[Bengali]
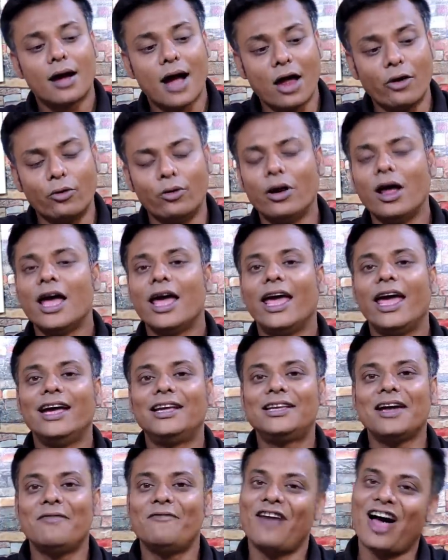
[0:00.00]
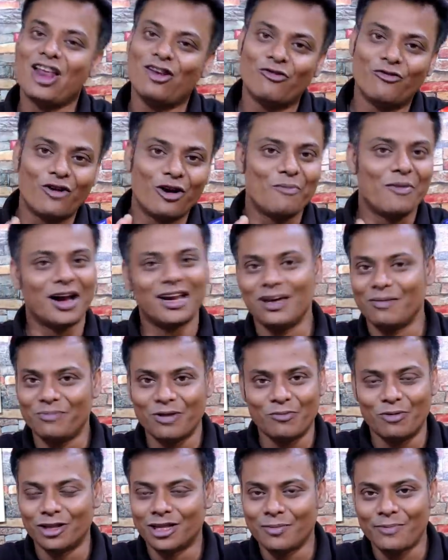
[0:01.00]
কারণ এইটা ভ্যালু ফর মানি
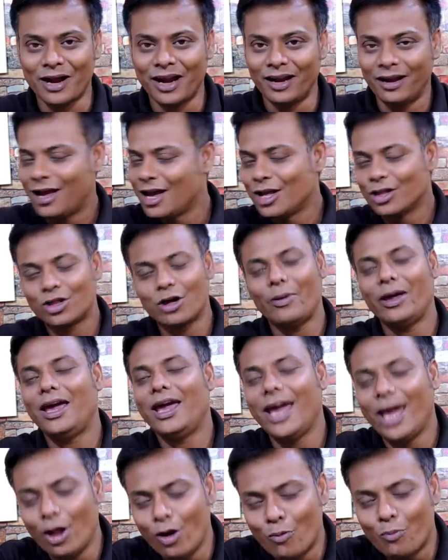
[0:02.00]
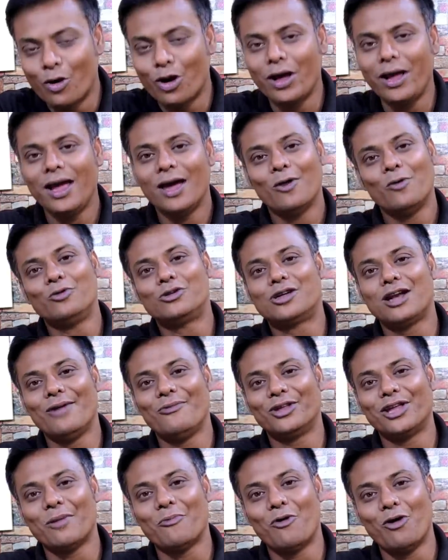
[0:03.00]
আপনি বলতে পারেন তবে এর উপরে উঠলে
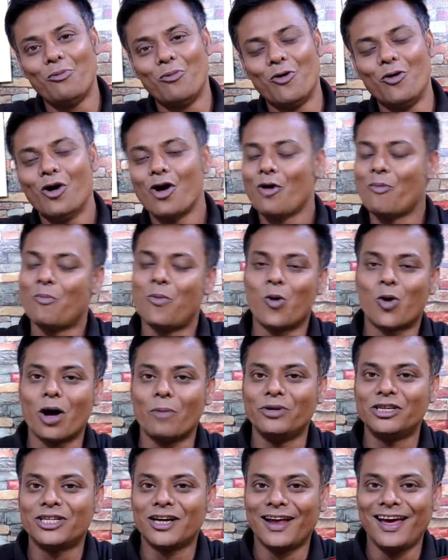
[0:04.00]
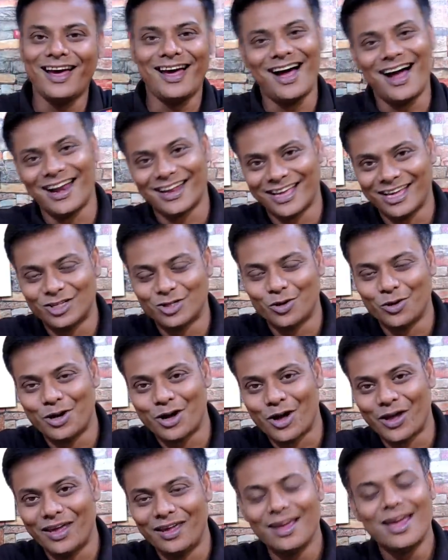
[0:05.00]
বোধহয় বলবো বোকামি ছাড়া আর কিছুই
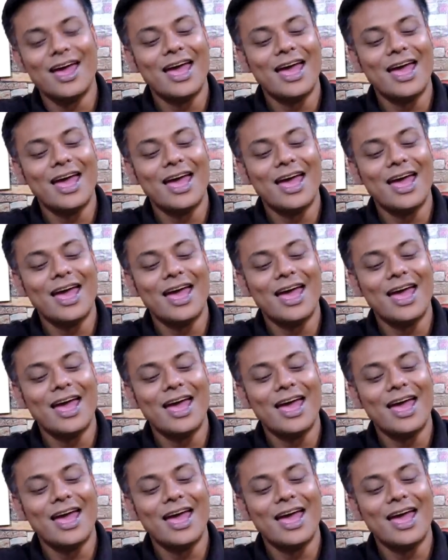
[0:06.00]
নয়